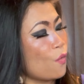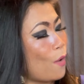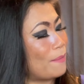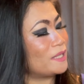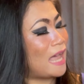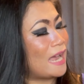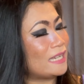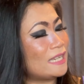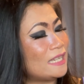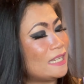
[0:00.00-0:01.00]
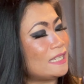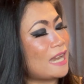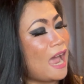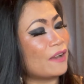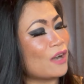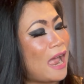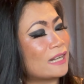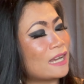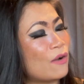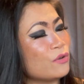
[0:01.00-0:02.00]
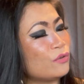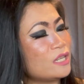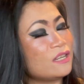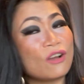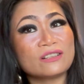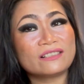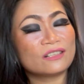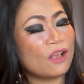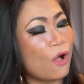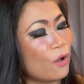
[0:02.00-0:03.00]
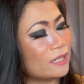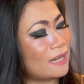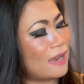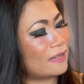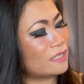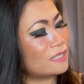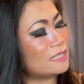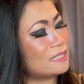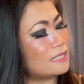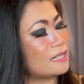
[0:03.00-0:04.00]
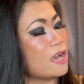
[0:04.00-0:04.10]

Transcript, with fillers: เว็บไซต์นี้หน้าร้านเขาอยู่ที่ออสโลนะคะชื่อ